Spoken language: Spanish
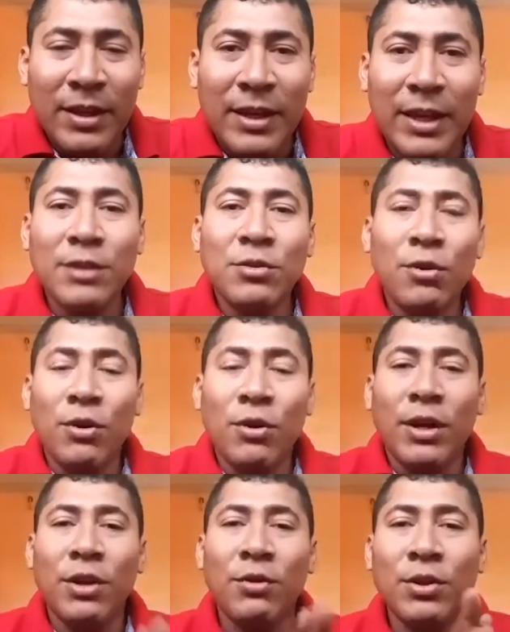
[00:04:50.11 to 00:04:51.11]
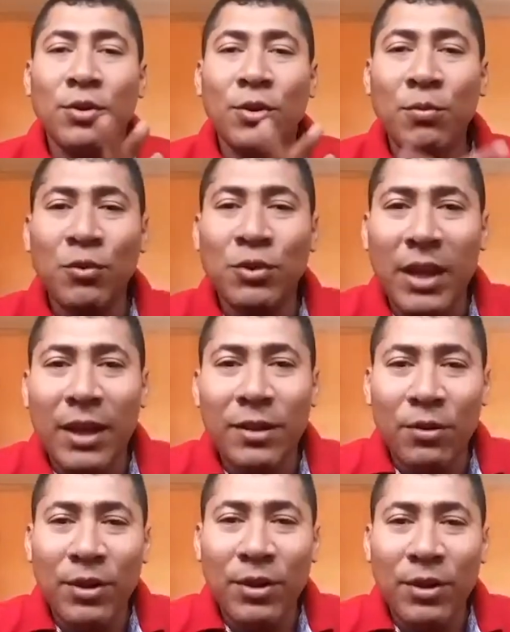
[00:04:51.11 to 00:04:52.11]
Y eso es lo que yo estoy buscando
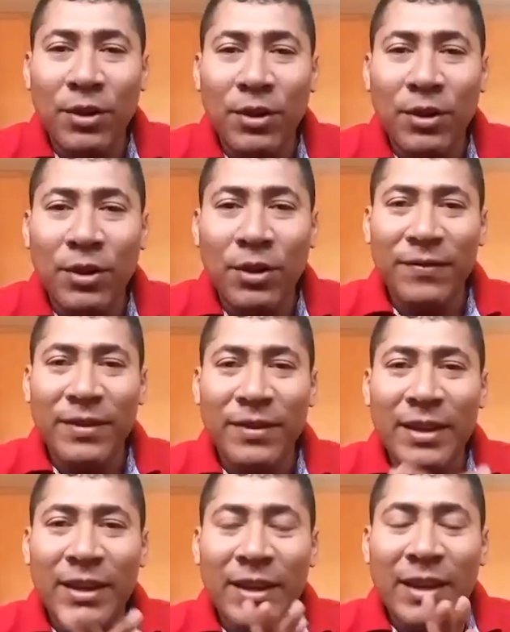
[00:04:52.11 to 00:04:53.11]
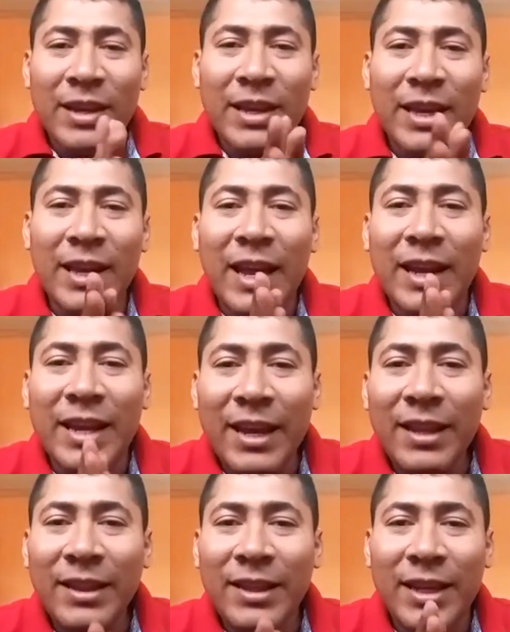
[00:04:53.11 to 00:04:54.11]
hoy en día, que la
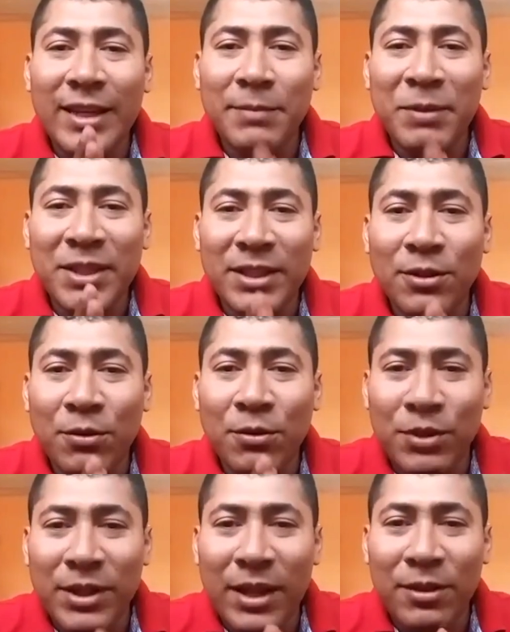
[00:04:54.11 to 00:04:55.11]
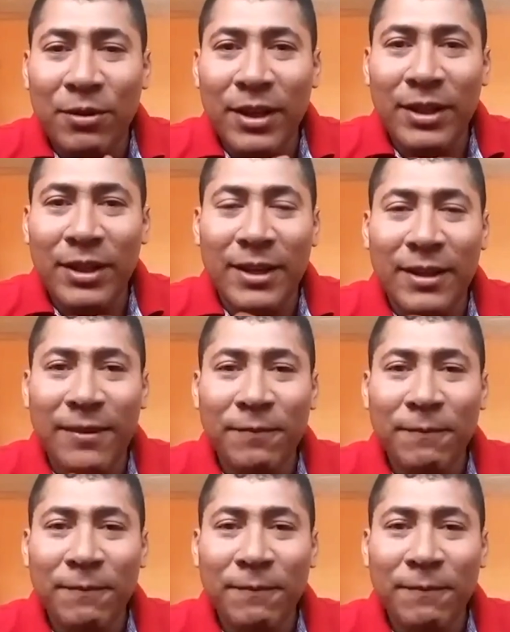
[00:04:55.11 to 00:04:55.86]
gente que me está escuchando ahorita